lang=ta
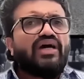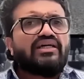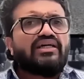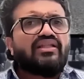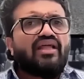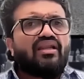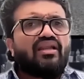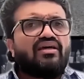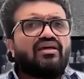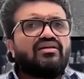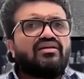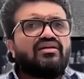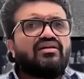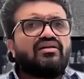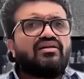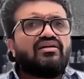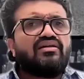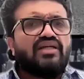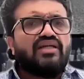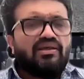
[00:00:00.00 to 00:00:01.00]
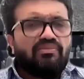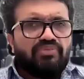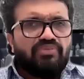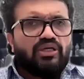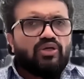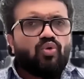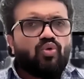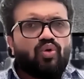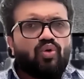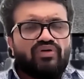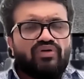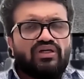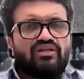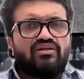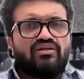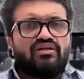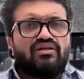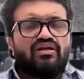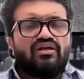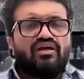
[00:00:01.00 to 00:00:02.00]
வயதான இளம்பிக்கு ஒருவர்
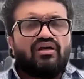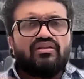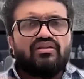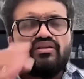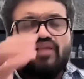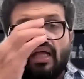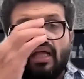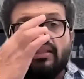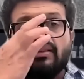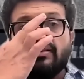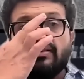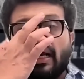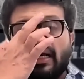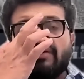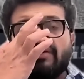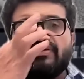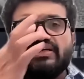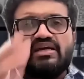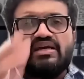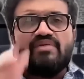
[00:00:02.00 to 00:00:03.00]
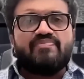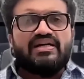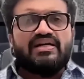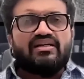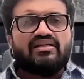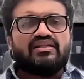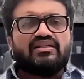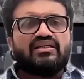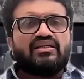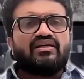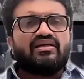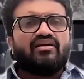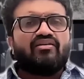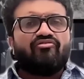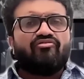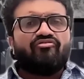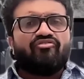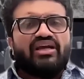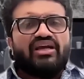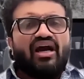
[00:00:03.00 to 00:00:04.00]
தான் தங்க வைக்கப்பட்டிருந்த
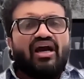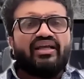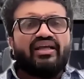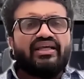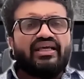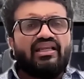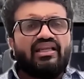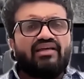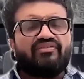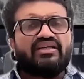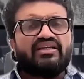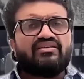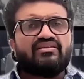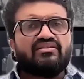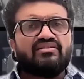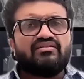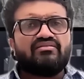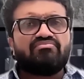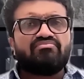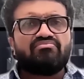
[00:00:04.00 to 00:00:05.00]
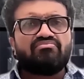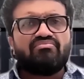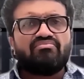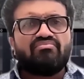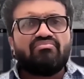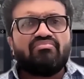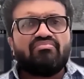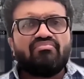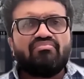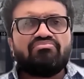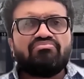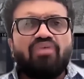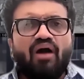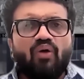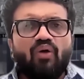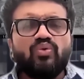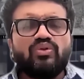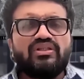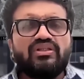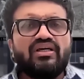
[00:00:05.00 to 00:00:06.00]
விகாரையில வைத்து
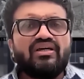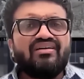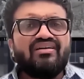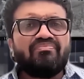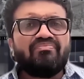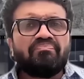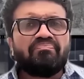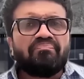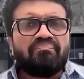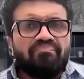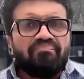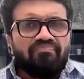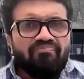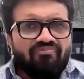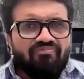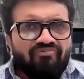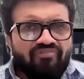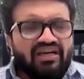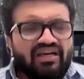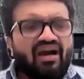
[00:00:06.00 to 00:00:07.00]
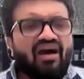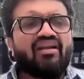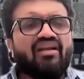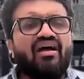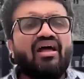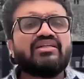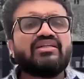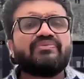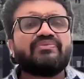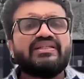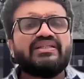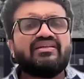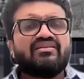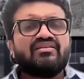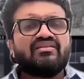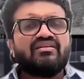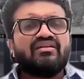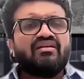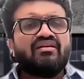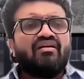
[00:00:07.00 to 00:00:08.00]
பௌத்த விகாராதிபதி
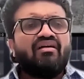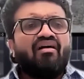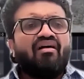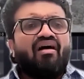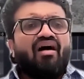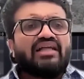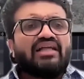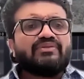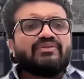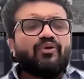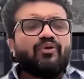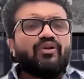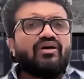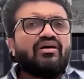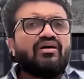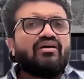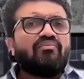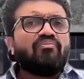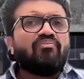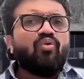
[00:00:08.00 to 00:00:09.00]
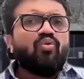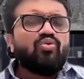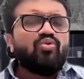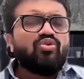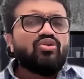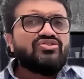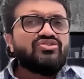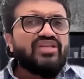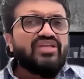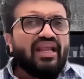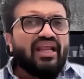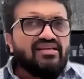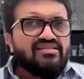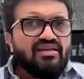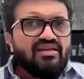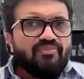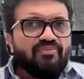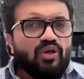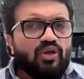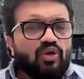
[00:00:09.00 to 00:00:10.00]
அதுபோல மூன்று
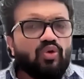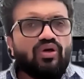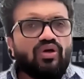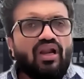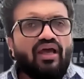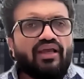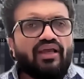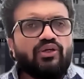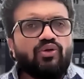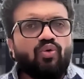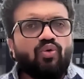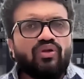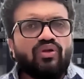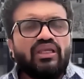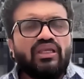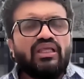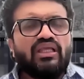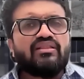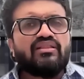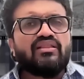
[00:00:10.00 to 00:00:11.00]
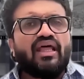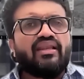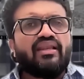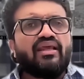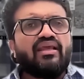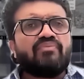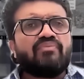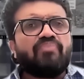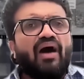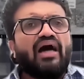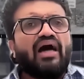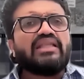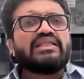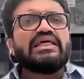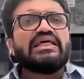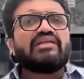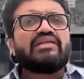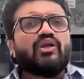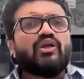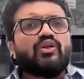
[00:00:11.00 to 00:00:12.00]
சிரேஷ்ட பிக்குகளாகியோர் தன்னை
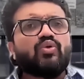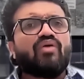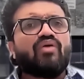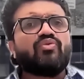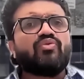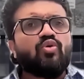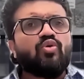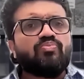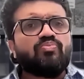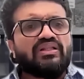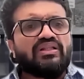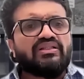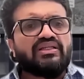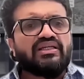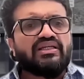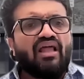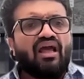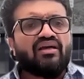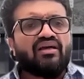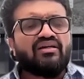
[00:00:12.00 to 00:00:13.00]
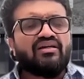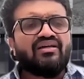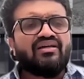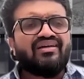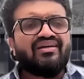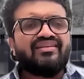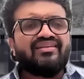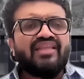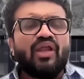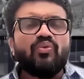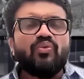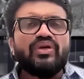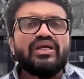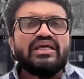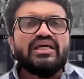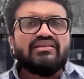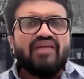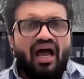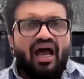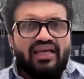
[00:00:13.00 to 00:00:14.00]
பாலியல் வல்லுறவுக்குட்படுத்தியதாக
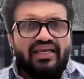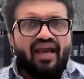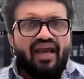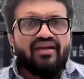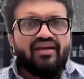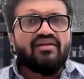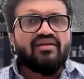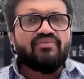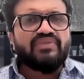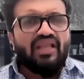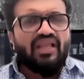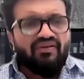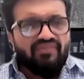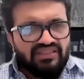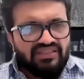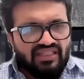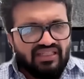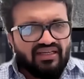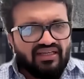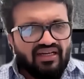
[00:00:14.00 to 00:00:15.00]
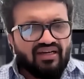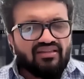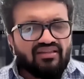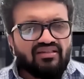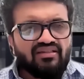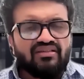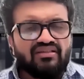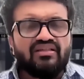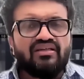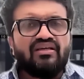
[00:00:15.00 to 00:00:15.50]
தன்னுடைய தாயாரிடம் தெரிவித்ததை அடுத்து